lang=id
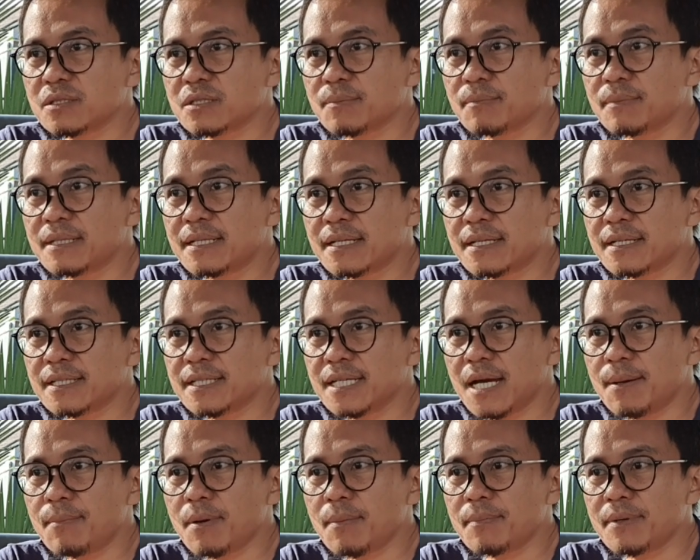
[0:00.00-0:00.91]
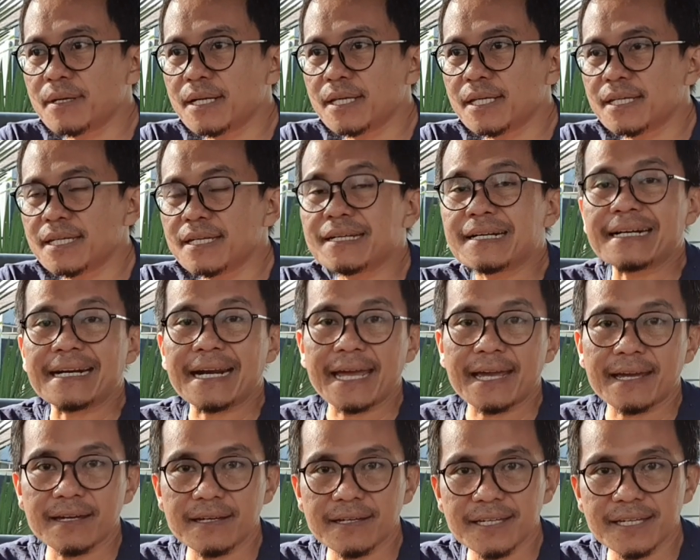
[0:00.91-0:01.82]
sebenarnya memiliki
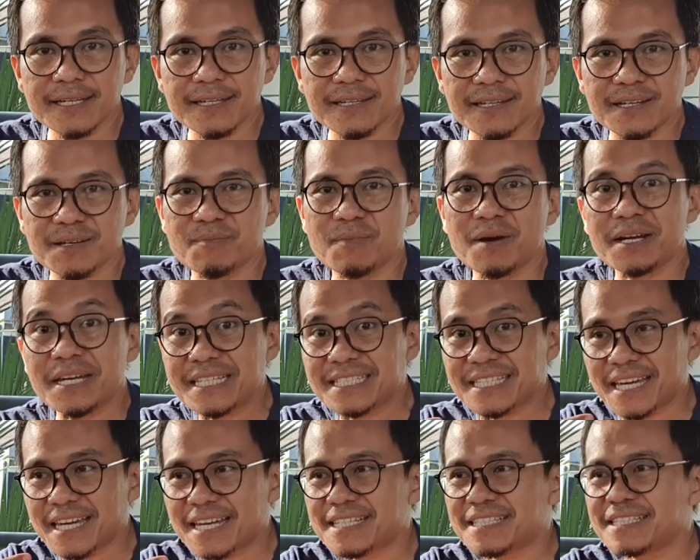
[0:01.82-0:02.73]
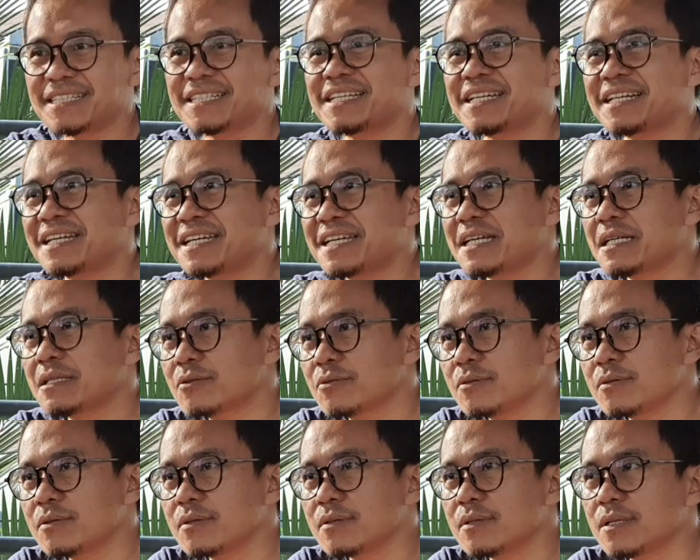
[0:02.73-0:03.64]
ranking ya bagi saya sendiri
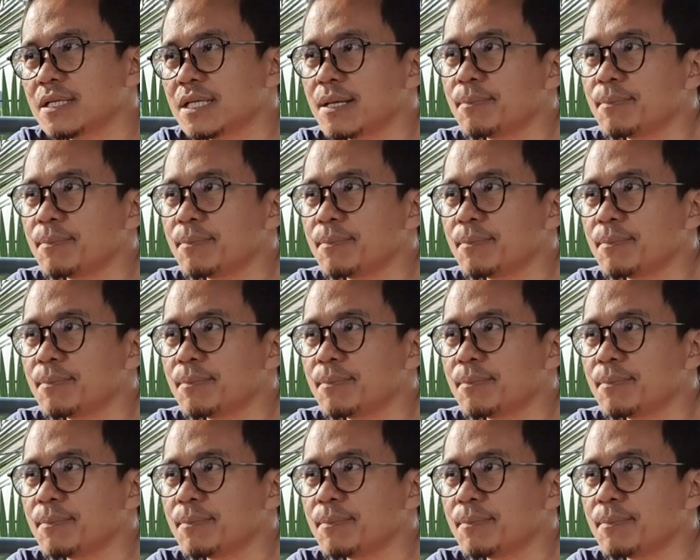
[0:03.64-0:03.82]
itu